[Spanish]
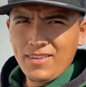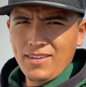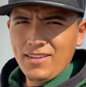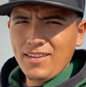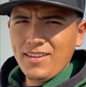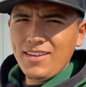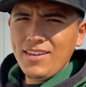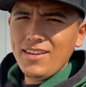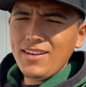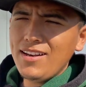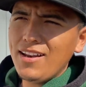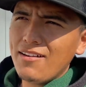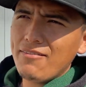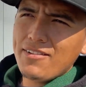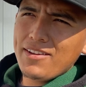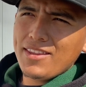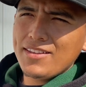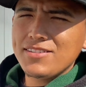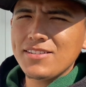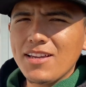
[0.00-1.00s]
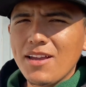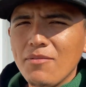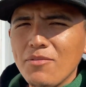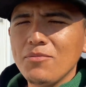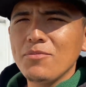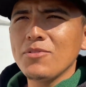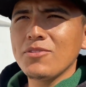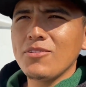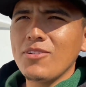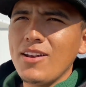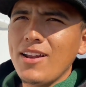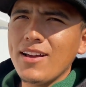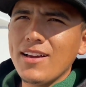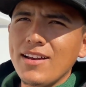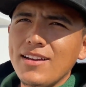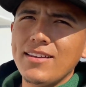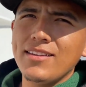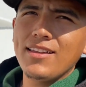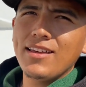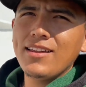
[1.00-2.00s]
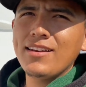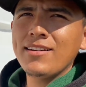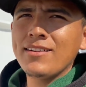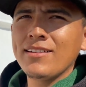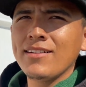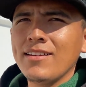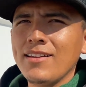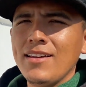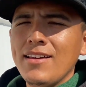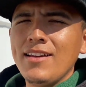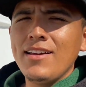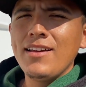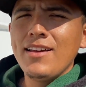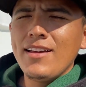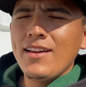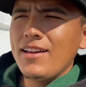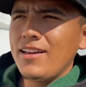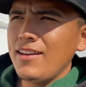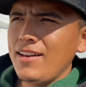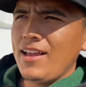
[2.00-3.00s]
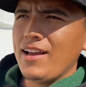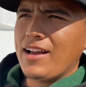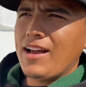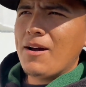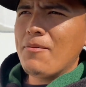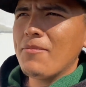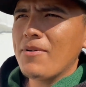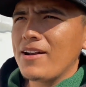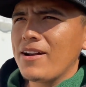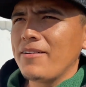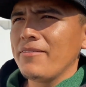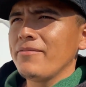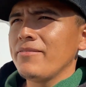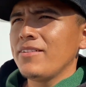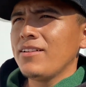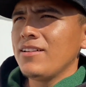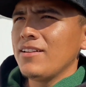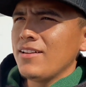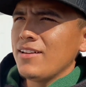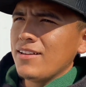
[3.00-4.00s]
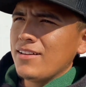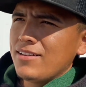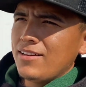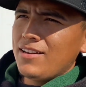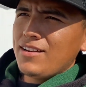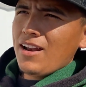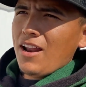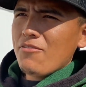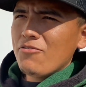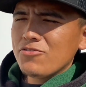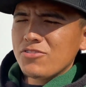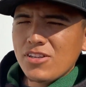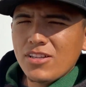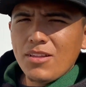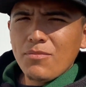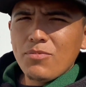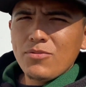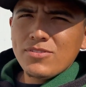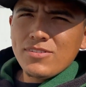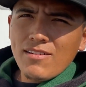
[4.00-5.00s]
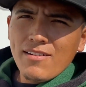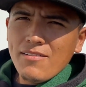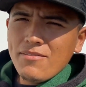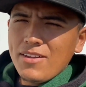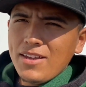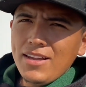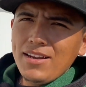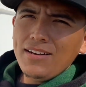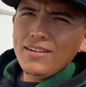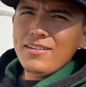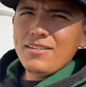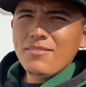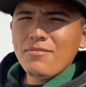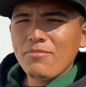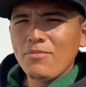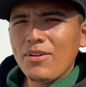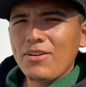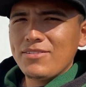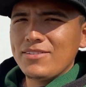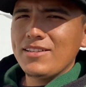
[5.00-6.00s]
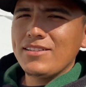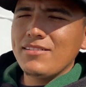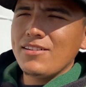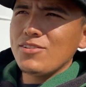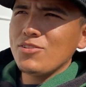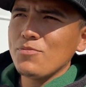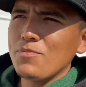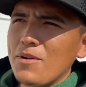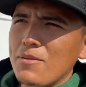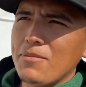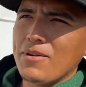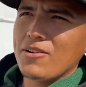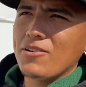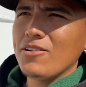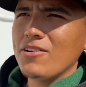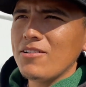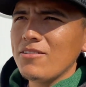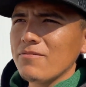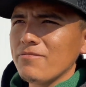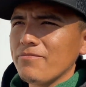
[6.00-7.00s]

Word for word: Y la verdad sí cambia un montón la calidad en, en la cámara. El iPhone 7 Plus se ve bien, pero esta se ve súper mejor.